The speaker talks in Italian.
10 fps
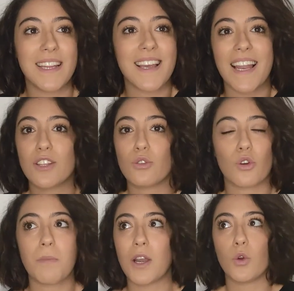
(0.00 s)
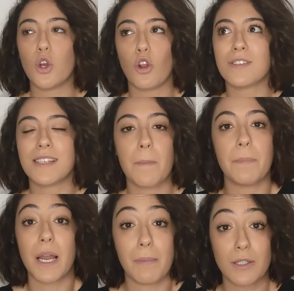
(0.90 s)
dialetto romano io l'ho
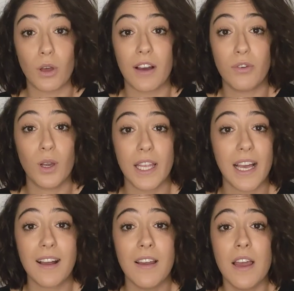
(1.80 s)
sempre amato alla follia,